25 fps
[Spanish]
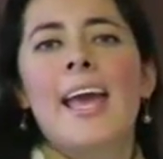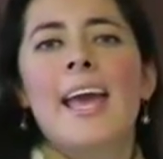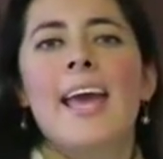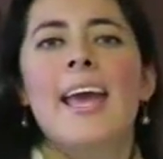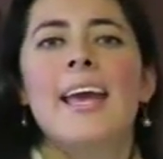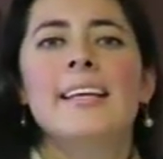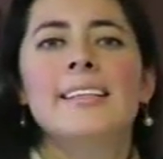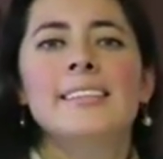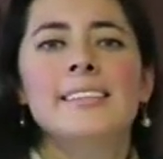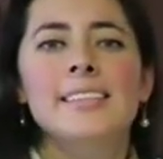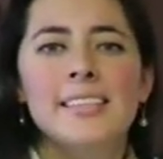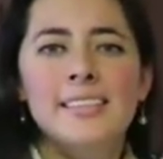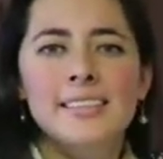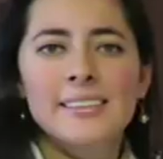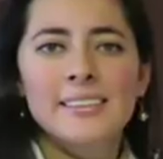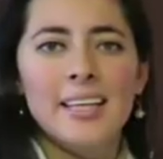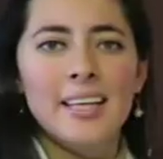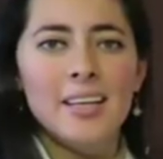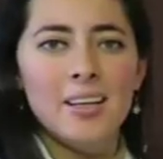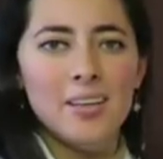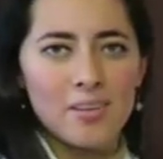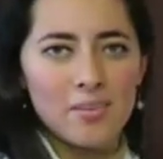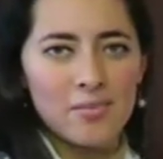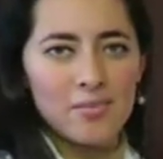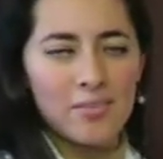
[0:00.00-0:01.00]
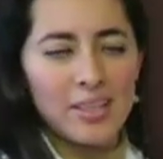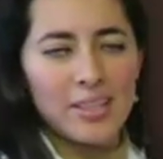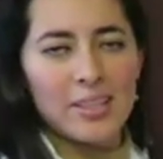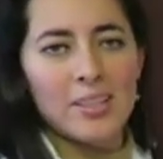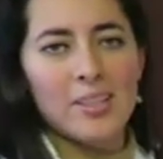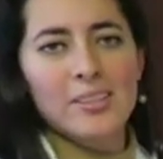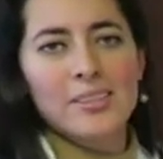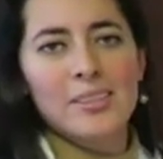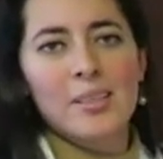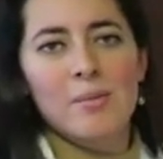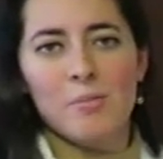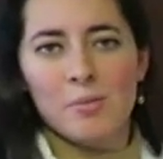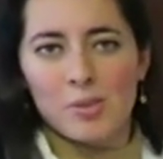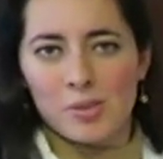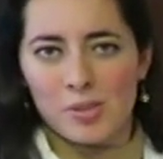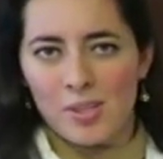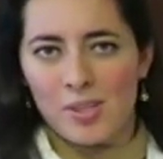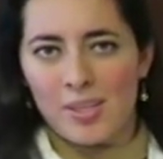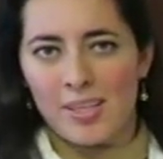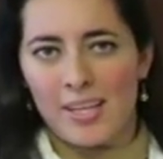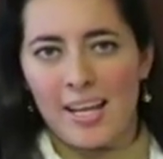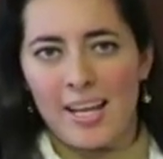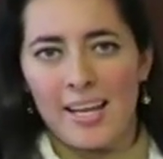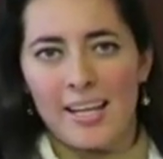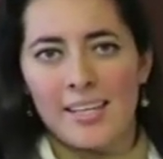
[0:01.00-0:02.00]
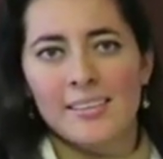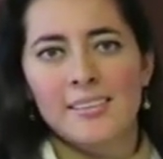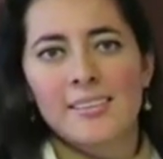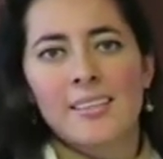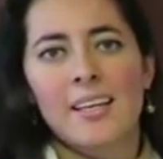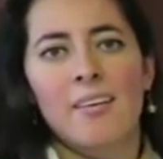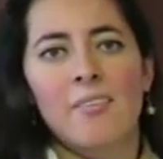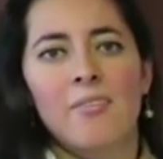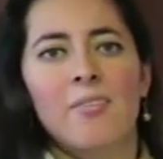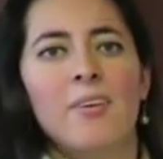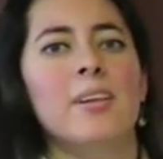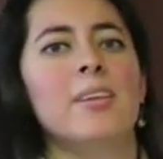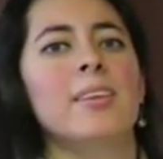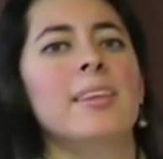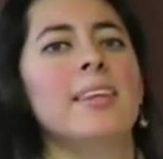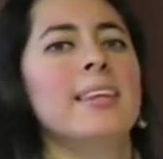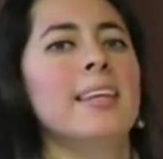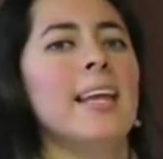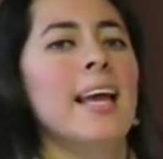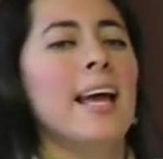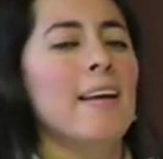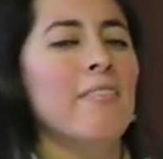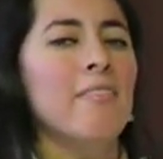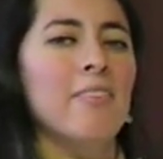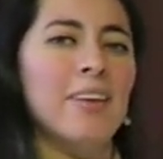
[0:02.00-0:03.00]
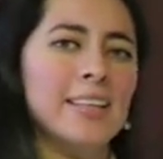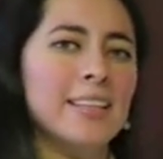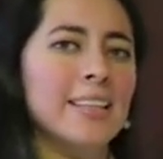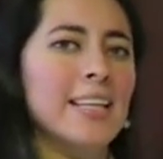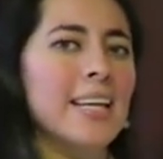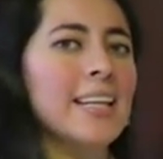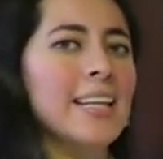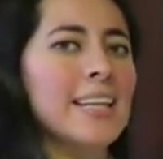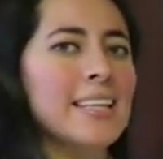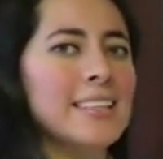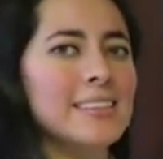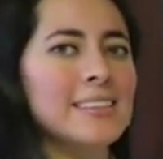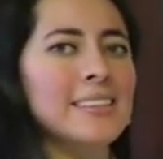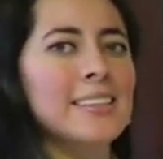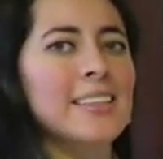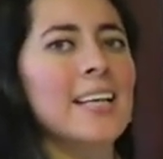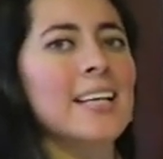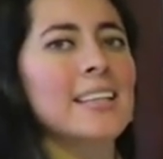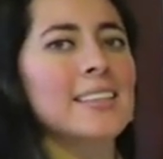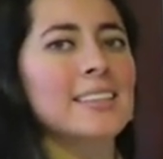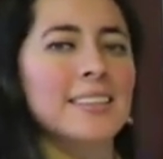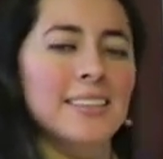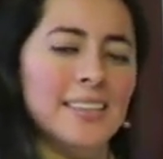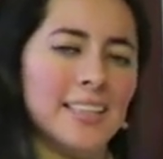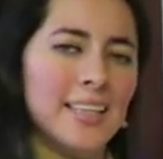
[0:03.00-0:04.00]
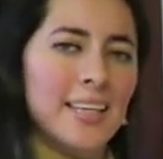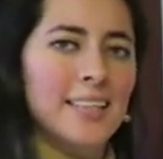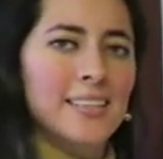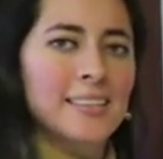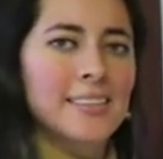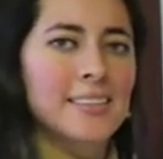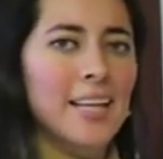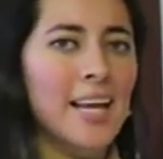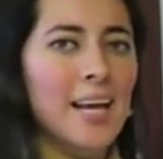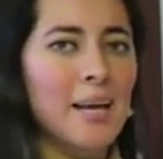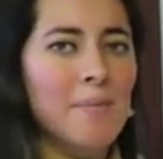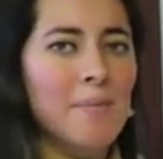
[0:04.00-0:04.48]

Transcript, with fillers: existen conflictos emocionales que afectan estas tres